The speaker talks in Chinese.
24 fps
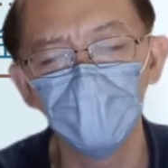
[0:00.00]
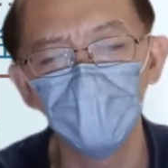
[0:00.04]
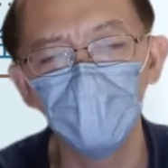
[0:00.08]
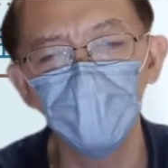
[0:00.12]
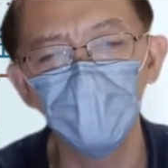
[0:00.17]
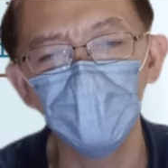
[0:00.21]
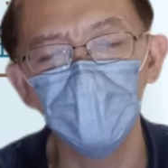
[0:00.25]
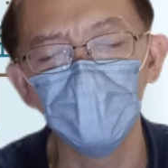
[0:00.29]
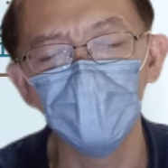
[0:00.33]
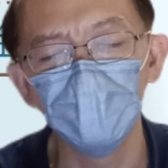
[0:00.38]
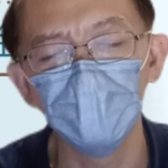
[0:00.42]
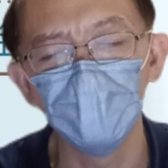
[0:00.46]

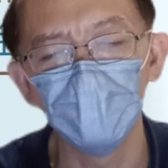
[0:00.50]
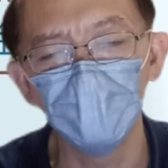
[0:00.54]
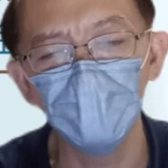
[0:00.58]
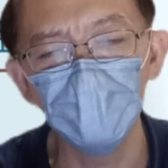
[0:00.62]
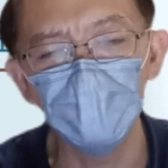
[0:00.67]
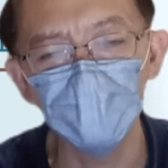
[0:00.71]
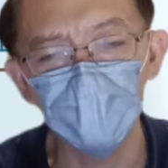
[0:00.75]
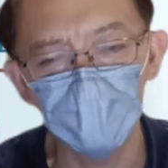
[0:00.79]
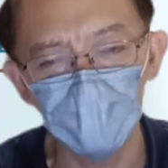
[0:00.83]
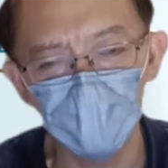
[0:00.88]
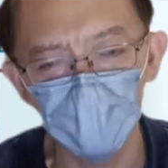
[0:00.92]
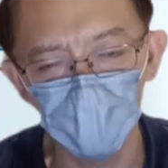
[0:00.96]
费的类
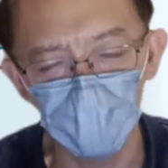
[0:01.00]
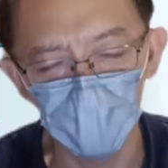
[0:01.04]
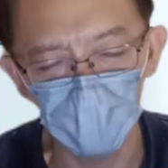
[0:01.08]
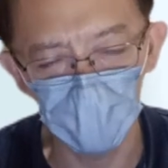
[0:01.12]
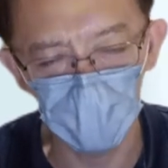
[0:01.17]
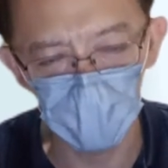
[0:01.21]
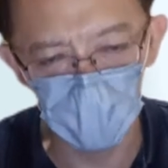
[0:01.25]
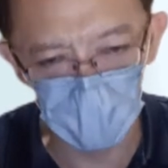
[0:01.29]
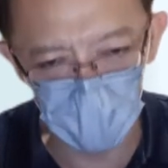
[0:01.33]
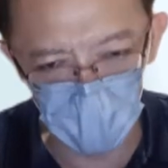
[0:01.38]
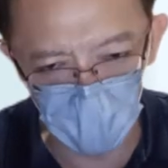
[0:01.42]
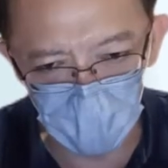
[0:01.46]
信
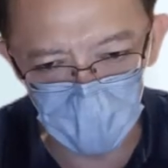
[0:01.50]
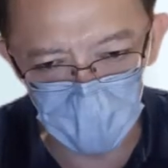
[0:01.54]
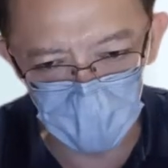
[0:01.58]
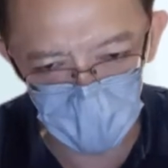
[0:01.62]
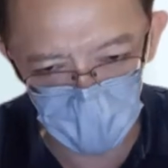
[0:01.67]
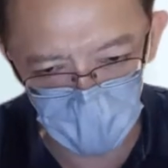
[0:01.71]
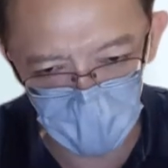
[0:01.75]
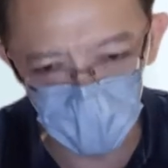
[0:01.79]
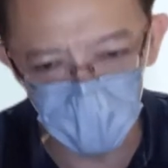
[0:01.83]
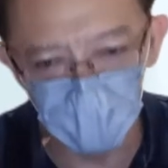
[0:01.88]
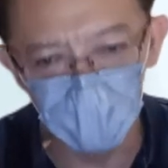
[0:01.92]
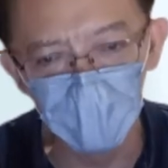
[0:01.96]
托功
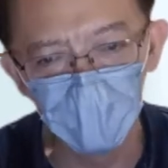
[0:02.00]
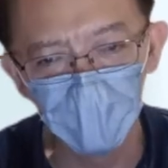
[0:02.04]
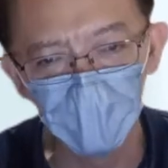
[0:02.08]
能。